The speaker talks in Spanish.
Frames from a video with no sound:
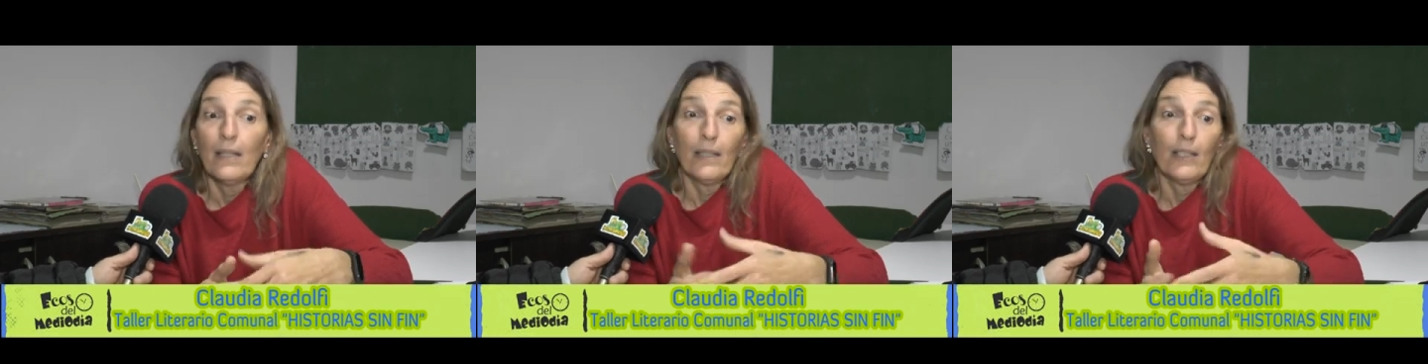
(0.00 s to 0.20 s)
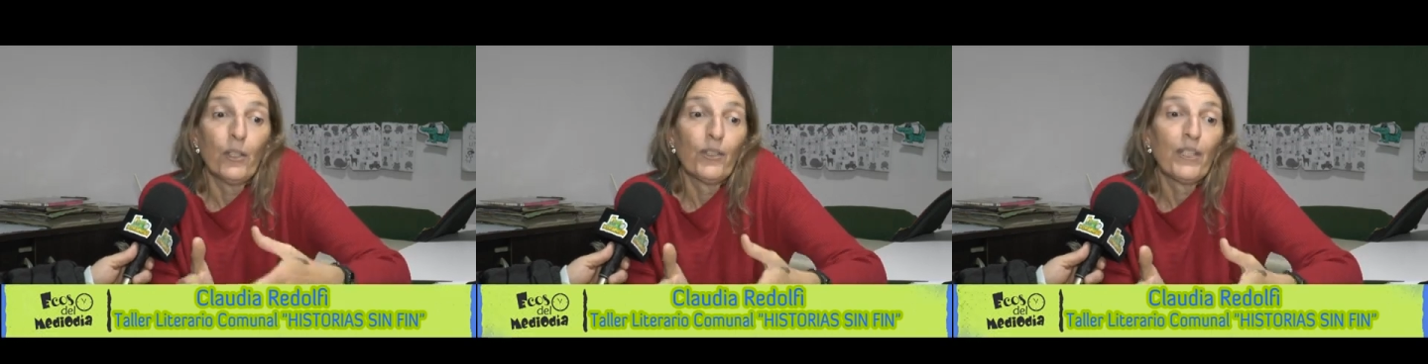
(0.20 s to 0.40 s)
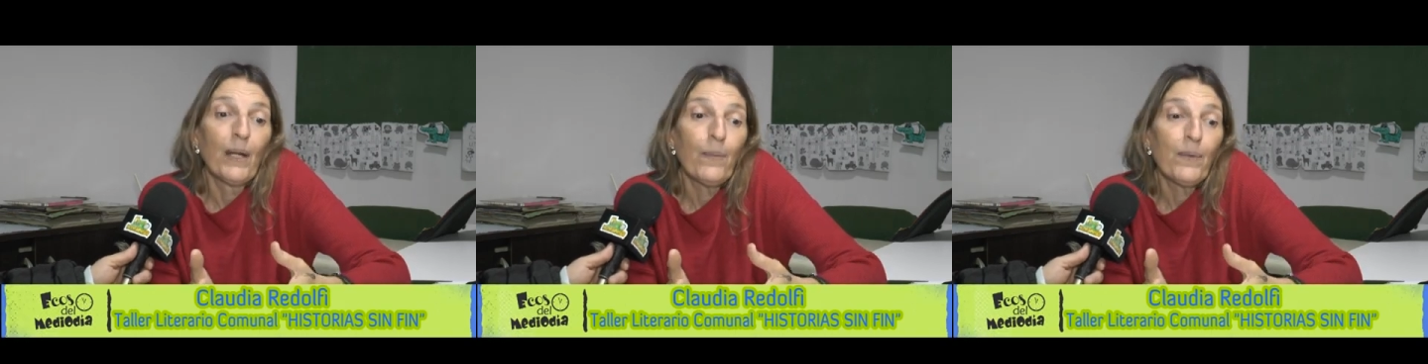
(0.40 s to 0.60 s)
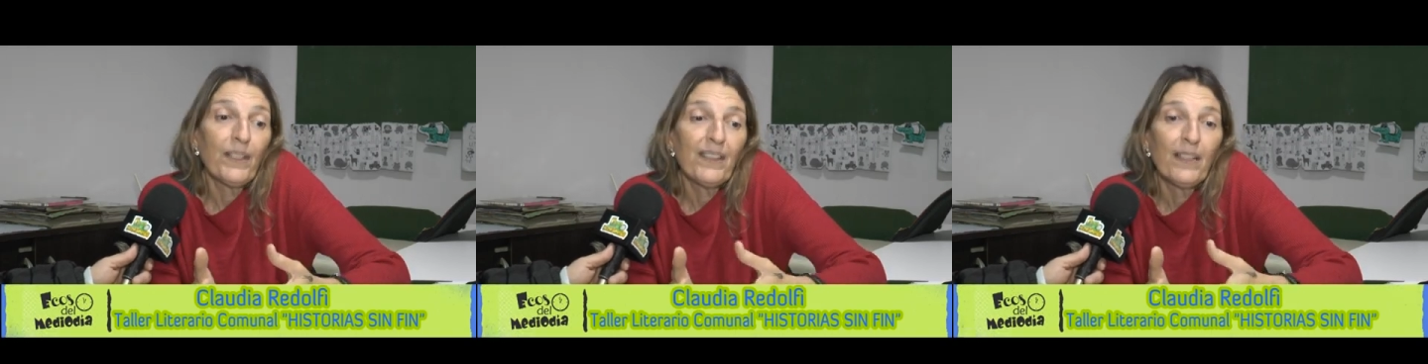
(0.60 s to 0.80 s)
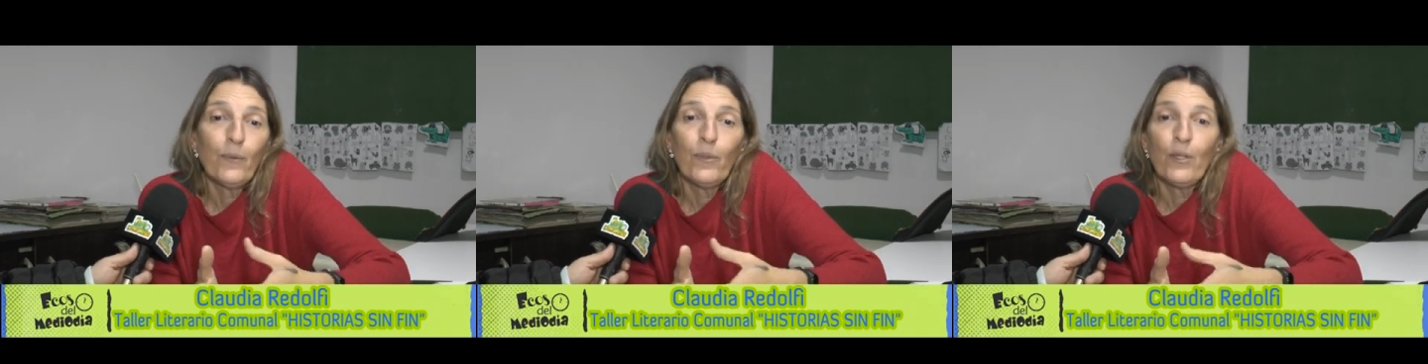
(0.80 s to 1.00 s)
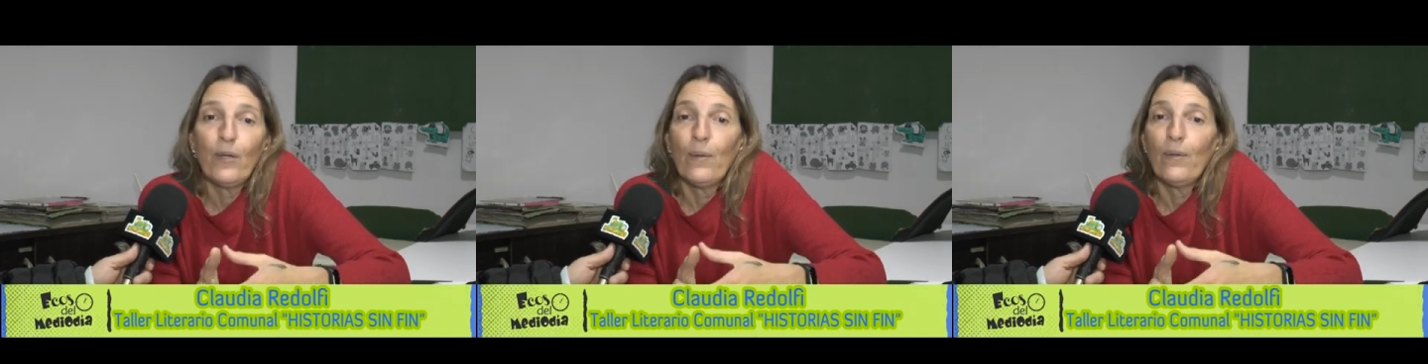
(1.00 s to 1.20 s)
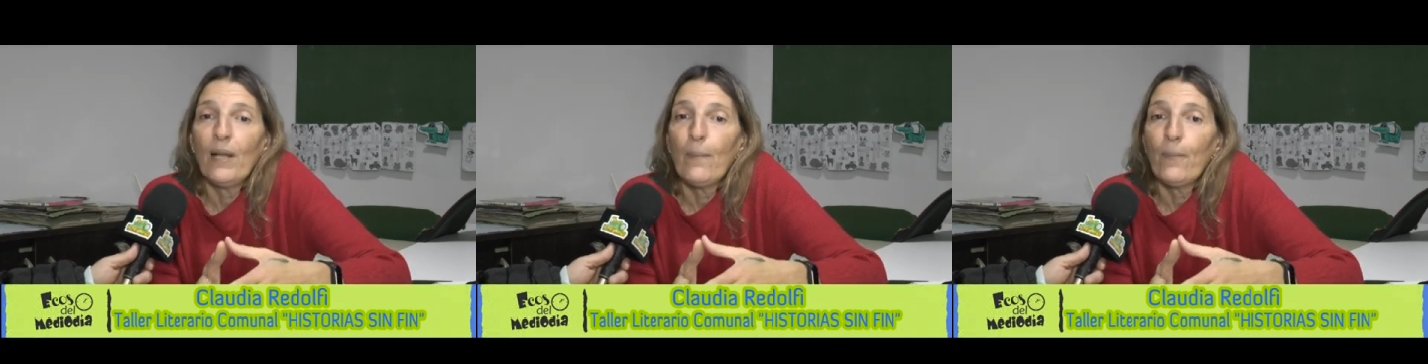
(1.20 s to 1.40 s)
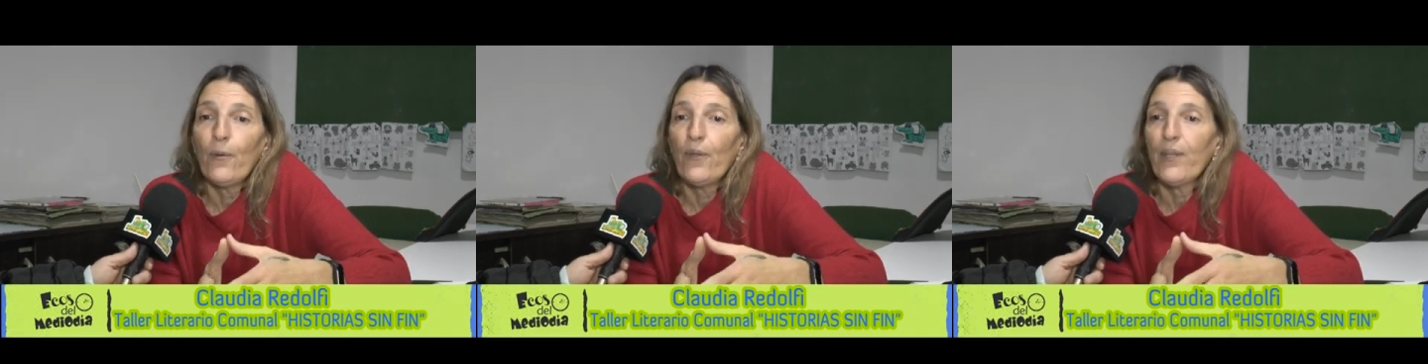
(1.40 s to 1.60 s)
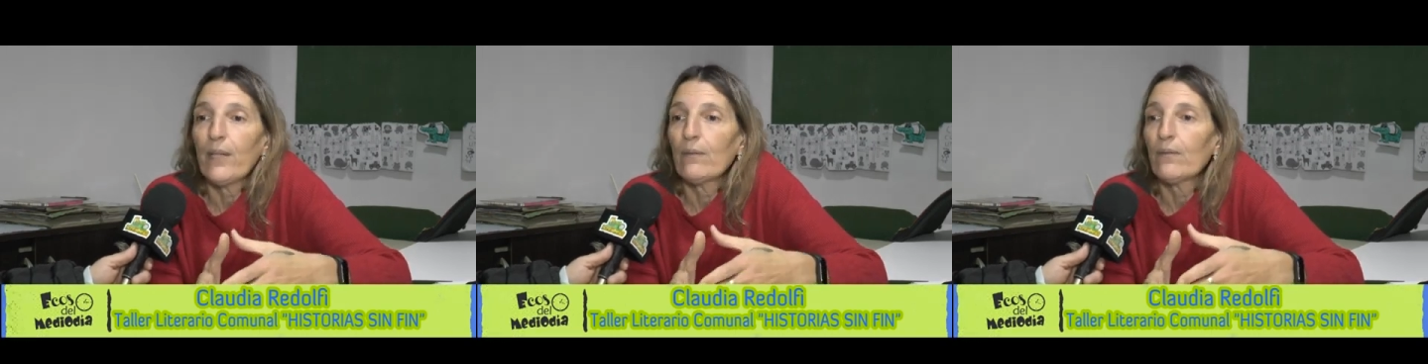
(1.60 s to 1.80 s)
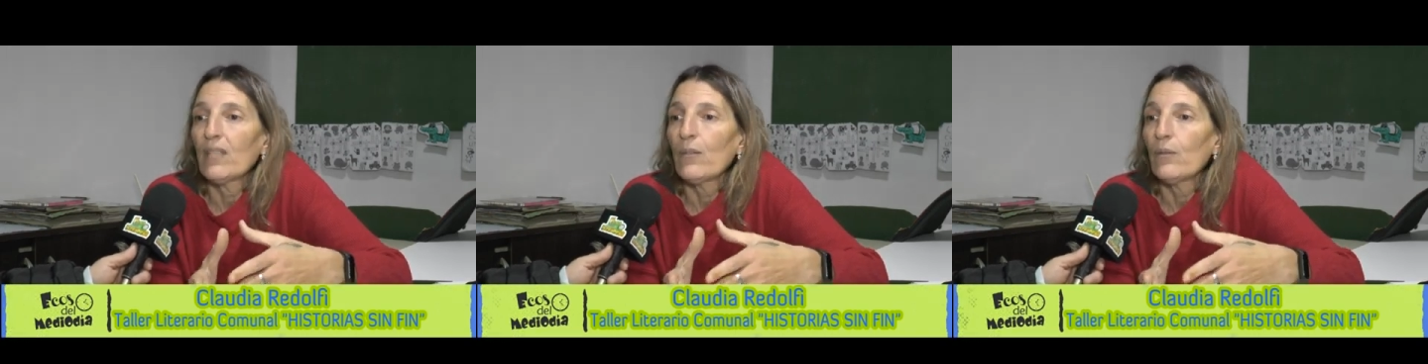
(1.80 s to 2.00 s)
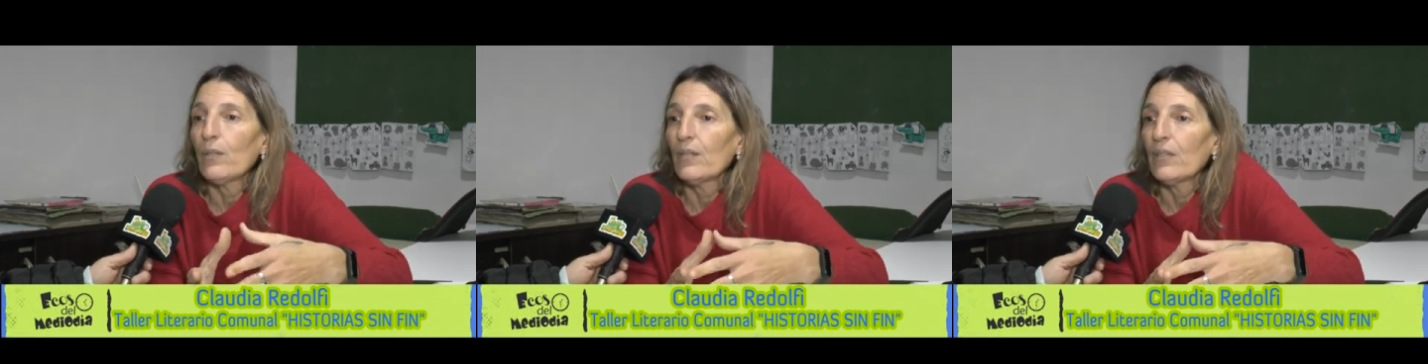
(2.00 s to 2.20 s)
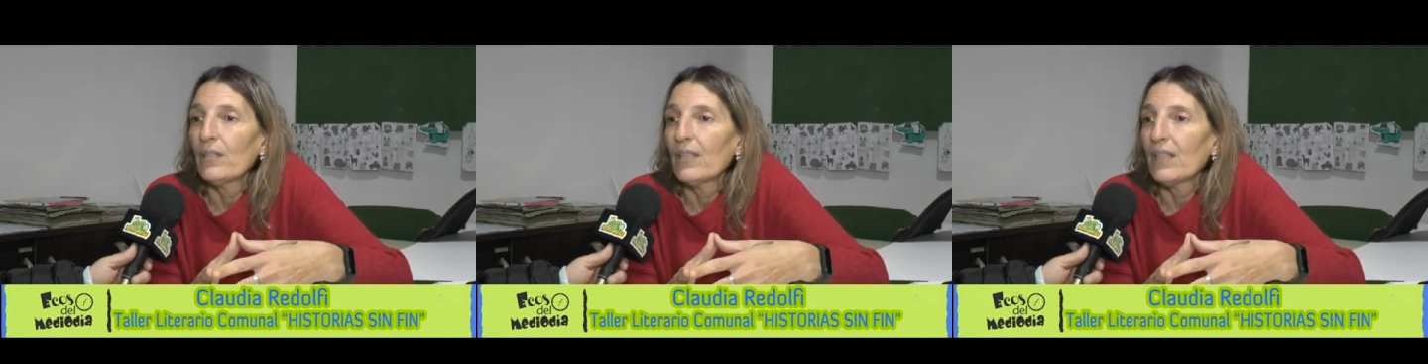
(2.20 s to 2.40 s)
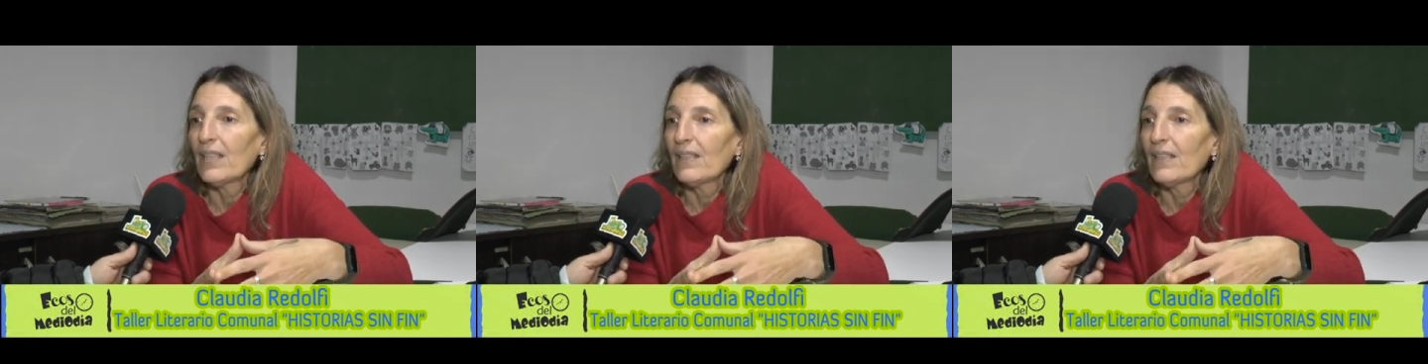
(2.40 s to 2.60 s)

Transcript: Y otras veces, bueno, hablamos de, de cuestiones que